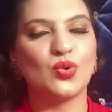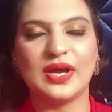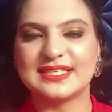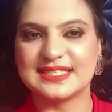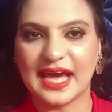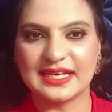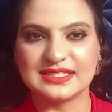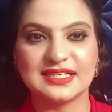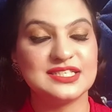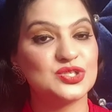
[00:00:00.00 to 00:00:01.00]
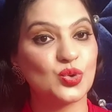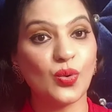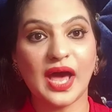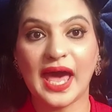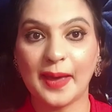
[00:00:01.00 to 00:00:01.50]
excited,
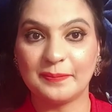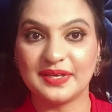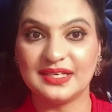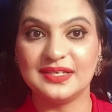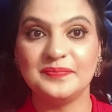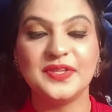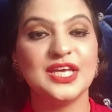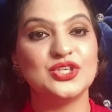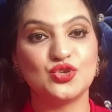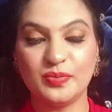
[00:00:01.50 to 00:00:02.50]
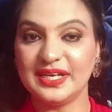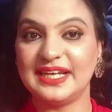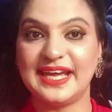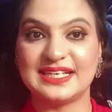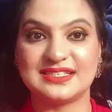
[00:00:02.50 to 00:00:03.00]
so happy to be
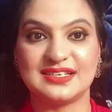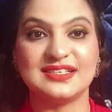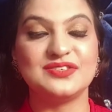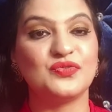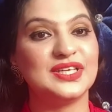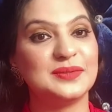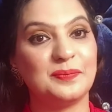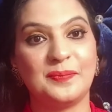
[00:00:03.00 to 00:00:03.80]
connected with